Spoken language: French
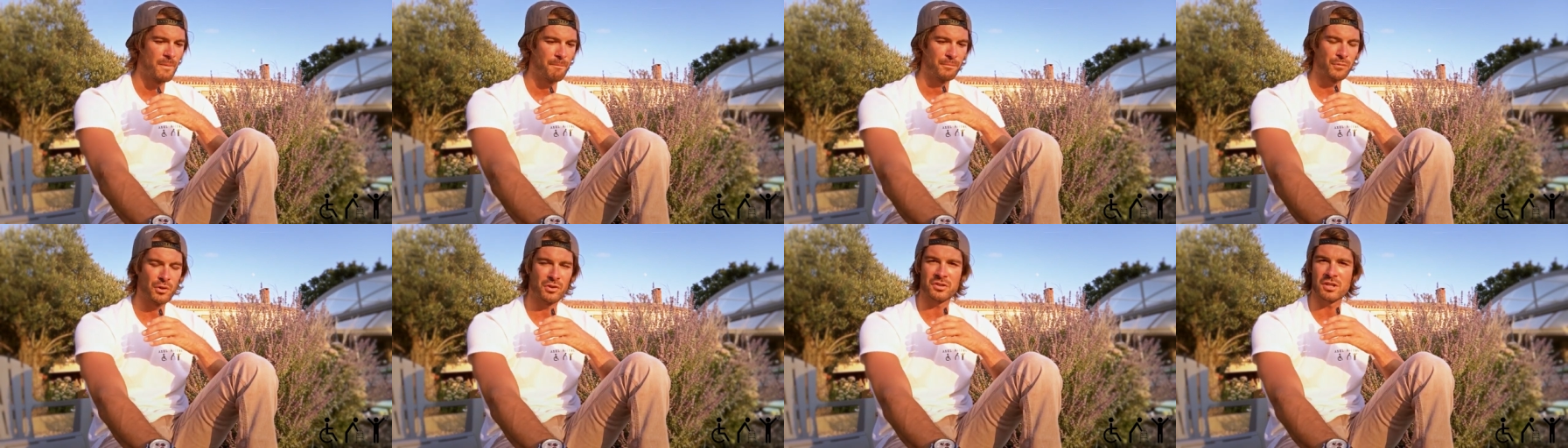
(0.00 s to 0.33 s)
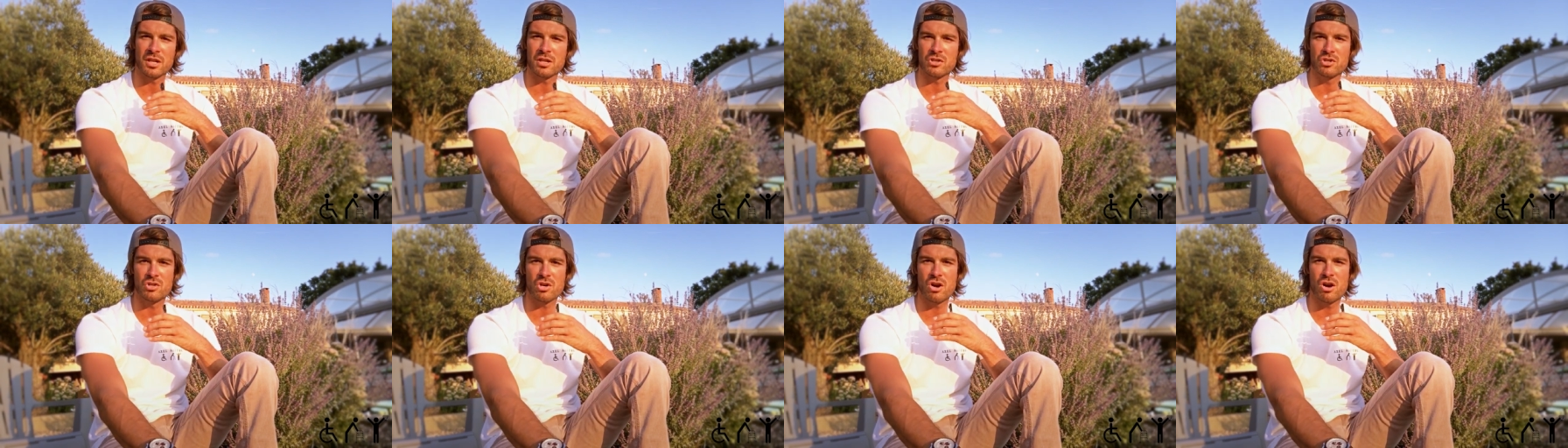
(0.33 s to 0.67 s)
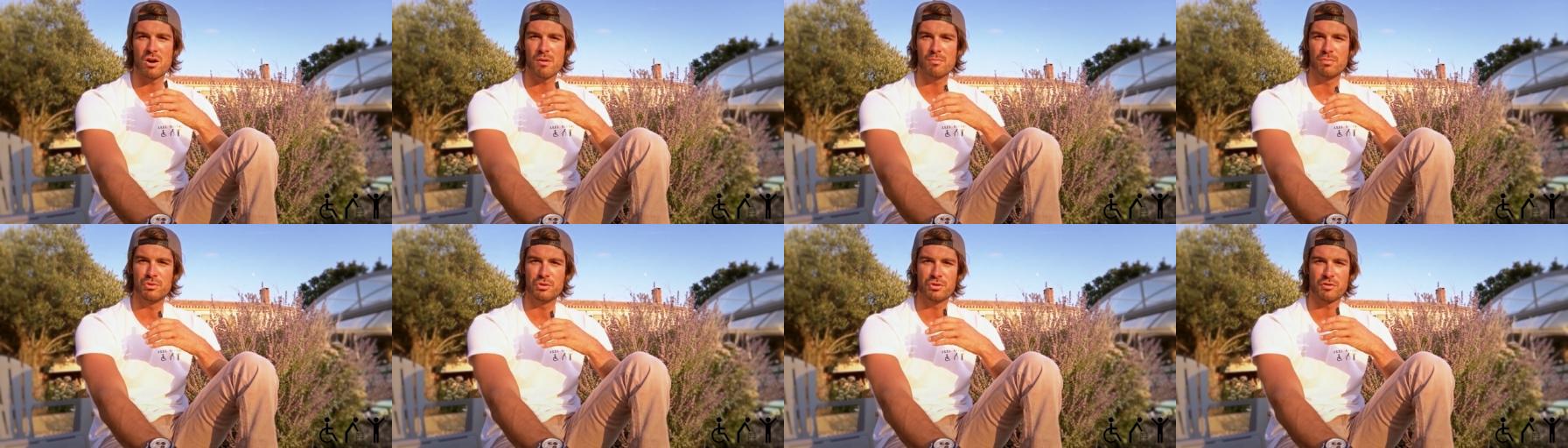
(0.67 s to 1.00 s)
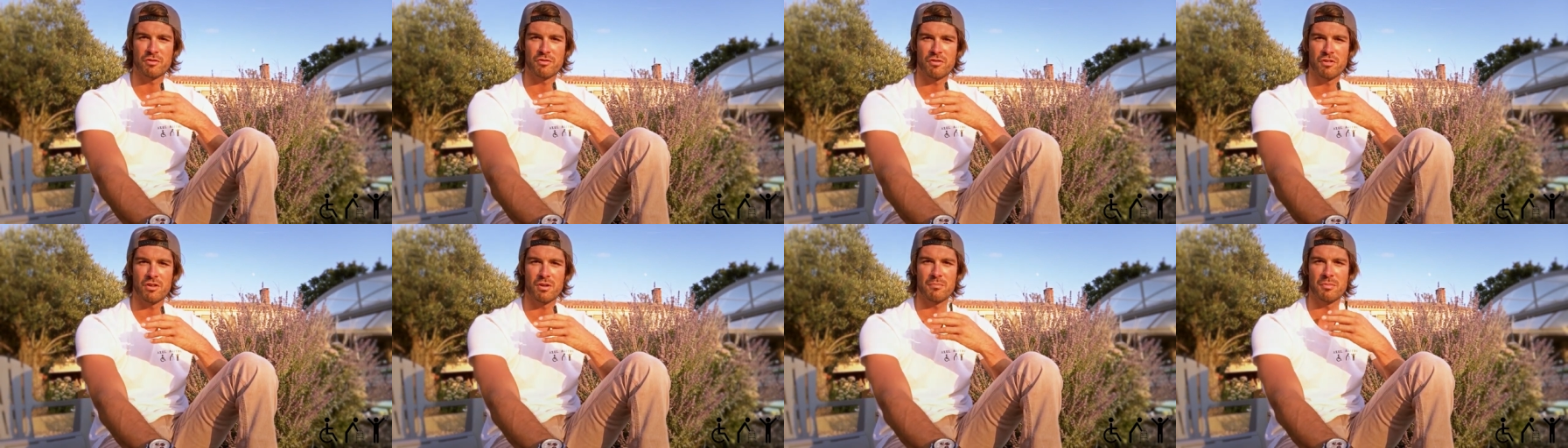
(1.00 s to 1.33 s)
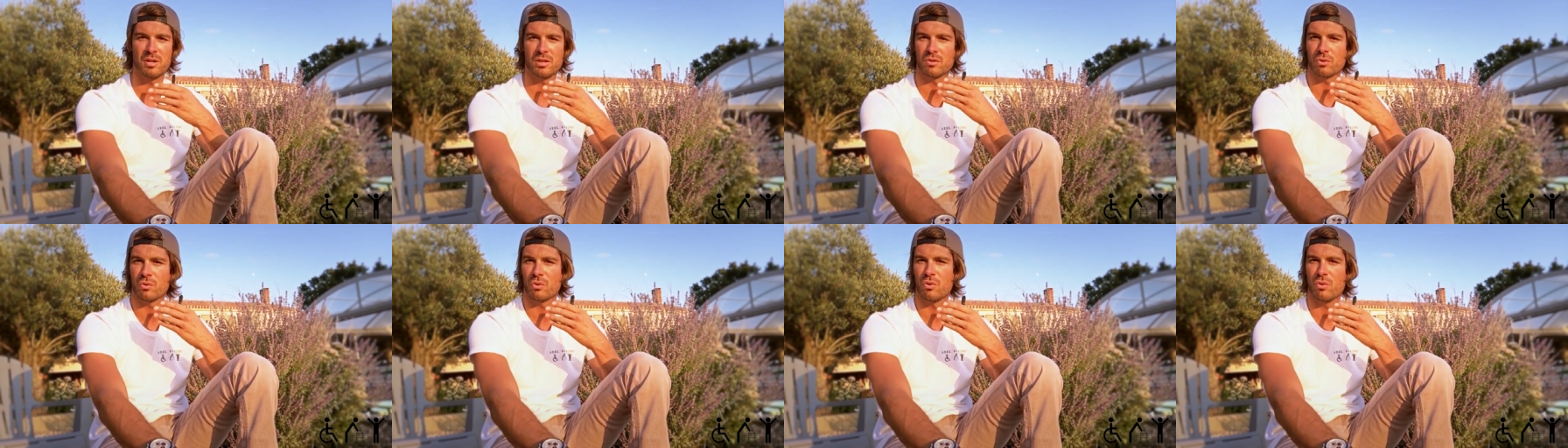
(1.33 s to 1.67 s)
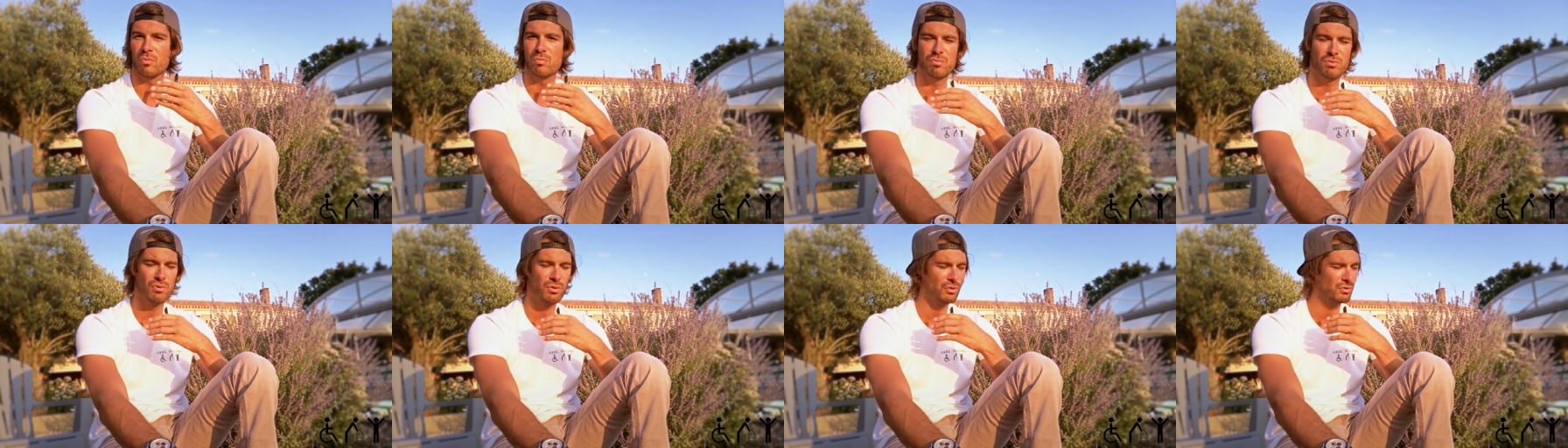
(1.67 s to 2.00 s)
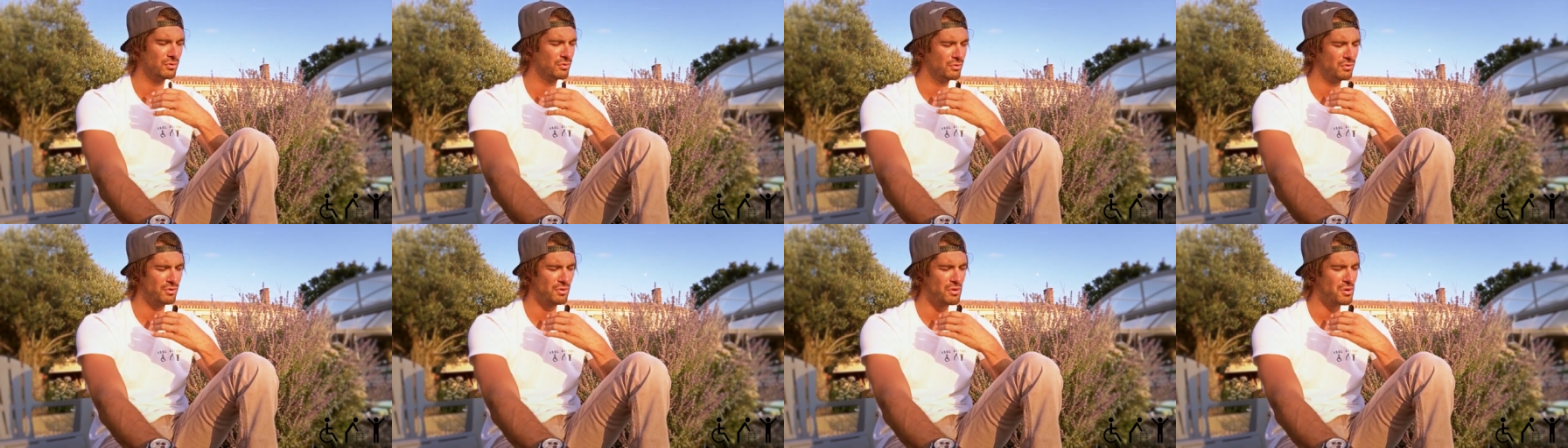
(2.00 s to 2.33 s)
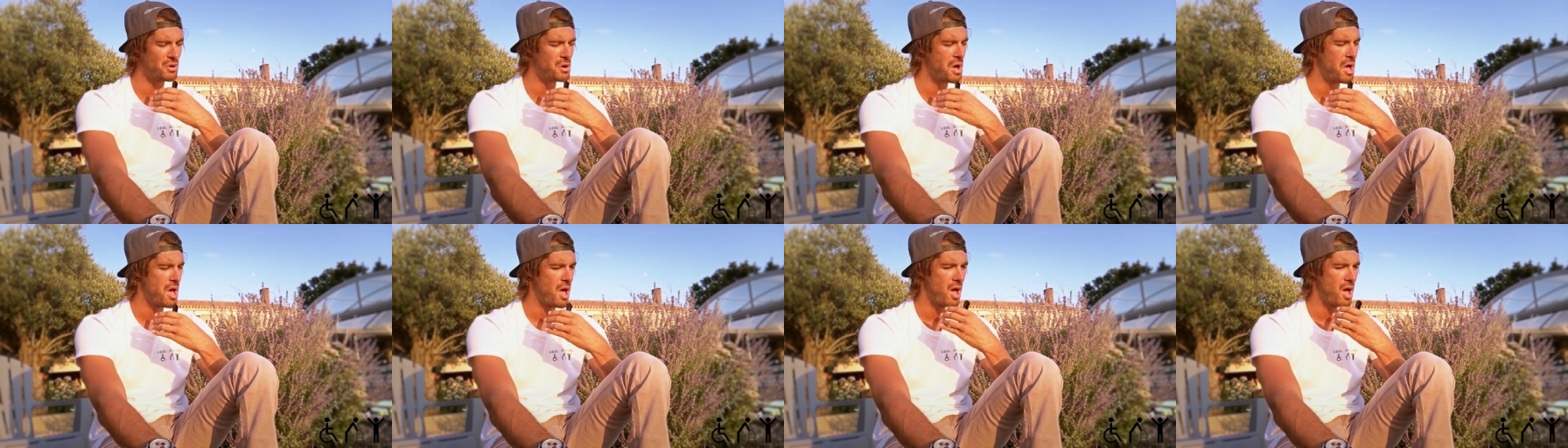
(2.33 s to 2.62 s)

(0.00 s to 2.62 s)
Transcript: dans un job où je fais métro, boulot, dodo,